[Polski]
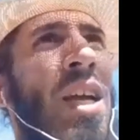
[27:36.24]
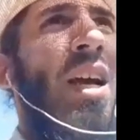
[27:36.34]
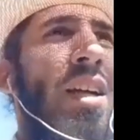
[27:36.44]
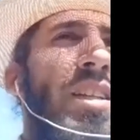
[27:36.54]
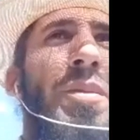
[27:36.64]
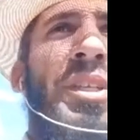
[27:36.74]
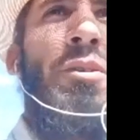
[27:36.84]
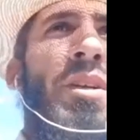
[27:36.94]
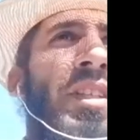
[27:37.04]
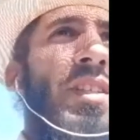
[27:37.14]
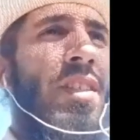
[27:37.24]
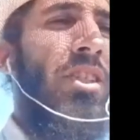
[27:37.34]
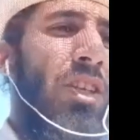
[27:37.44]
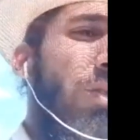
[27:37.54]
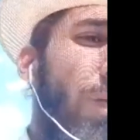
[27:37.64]
ale na przykład jest
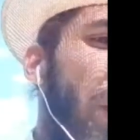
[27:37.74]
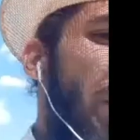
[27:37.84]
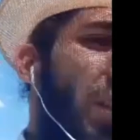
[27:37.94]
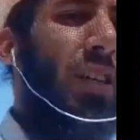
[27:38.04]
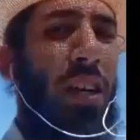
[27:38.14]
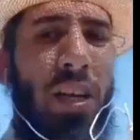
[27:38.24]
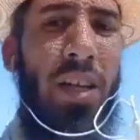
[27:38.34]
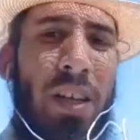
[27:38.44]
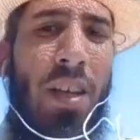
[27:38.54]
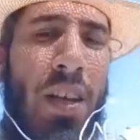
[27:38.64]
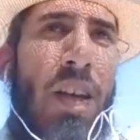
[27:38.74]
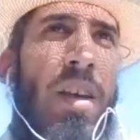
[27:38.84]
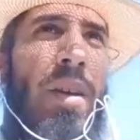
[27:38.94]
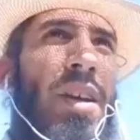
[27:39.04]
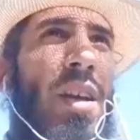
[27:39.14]
nasza suwerenka
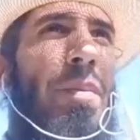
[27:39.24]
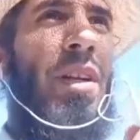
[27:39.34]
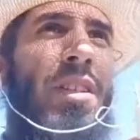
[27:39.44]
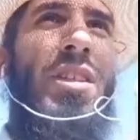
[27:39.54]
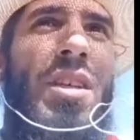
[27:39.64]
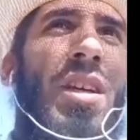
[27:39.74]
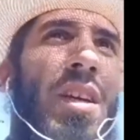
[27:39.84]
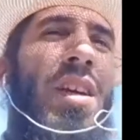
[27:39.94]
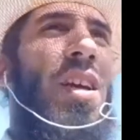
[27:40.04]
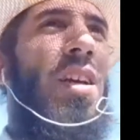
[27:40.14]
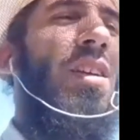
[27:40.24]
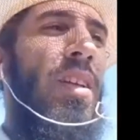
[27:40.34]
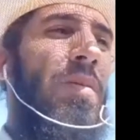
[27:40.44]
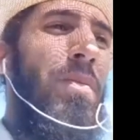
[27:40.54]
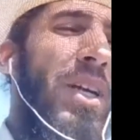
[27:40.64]
e, pani
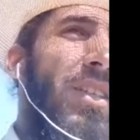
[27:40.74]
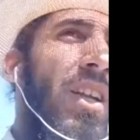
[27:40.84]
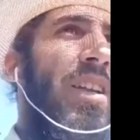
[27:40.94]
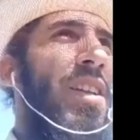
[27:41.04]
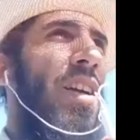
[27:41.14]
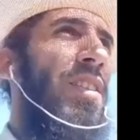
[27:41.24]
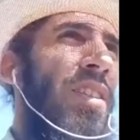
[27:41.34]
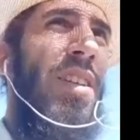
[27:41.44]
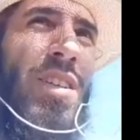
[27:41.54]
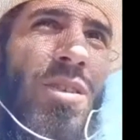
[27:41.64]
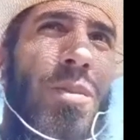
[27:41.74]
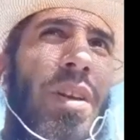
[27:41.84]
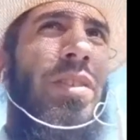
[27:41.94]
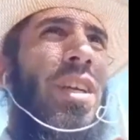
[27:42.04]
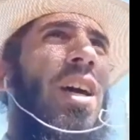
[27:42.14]
Magdalena Anna
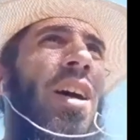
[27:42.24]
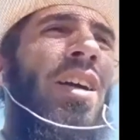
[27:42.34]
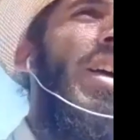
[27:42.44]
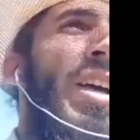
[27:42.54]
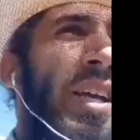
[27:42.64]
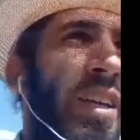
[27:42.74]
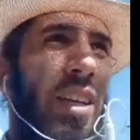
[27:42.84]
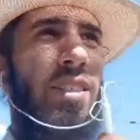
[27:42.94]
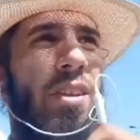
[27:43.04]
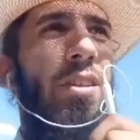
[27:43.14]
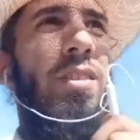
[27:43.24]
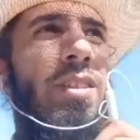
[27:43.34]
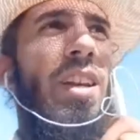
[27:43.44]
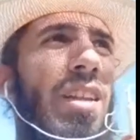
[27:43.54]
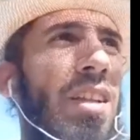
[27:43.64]
Koroblewska, jest
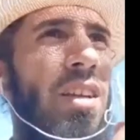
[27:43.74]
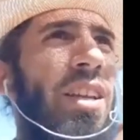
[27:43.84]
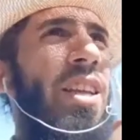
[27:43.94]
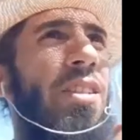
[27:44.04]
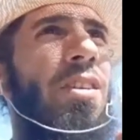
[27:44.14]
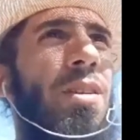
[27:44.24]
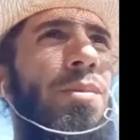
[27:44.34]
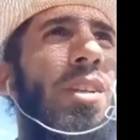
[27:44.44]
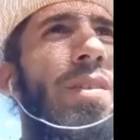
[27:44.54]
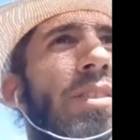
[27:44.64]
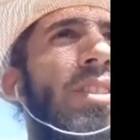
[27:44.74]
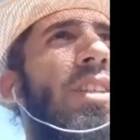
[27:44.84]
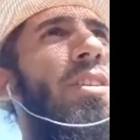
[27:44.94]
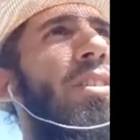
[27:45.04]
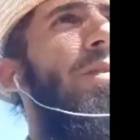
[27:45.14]
redaktorem Telewizji
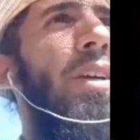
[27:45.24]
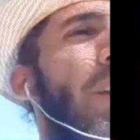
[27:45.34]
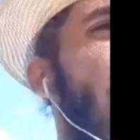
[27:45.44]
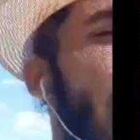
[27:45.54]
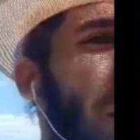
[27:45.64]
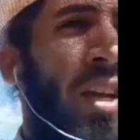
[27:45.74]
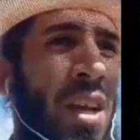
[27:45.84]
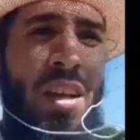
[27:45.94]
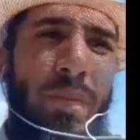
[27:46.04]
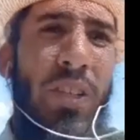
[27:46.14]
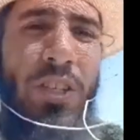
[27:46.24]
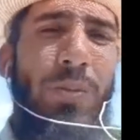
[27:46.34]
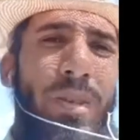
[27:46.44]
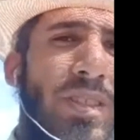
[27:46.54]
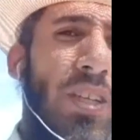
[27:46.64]
Narodowej.
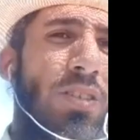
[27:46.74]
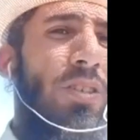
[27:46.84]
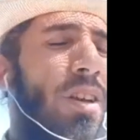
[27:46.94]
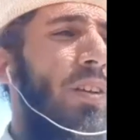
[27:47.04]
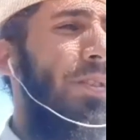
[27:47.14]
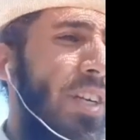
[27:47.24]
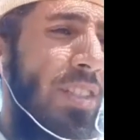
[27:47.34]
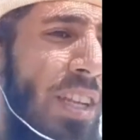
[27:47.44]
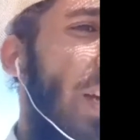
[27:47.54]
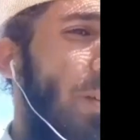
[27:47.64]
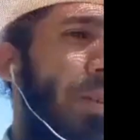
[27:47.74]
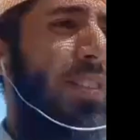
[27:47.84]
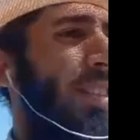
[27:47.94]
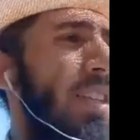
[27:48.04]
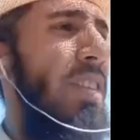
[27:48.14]
Byliśmy ostatnio w kancelarii
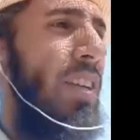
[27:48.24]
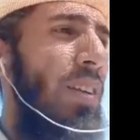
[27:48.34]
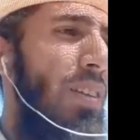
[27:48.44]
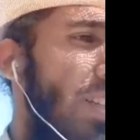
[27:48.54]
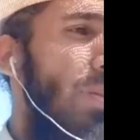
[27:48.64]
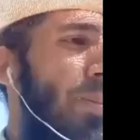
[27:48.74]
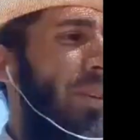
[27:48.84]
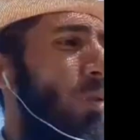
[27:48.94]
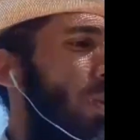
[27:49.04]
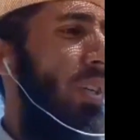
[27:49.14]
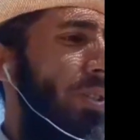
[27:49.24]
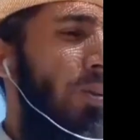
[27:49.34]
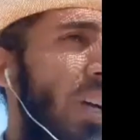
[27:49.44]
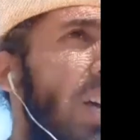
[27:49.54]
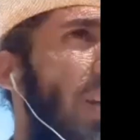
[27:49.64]
prezydenta razem z panią Marią,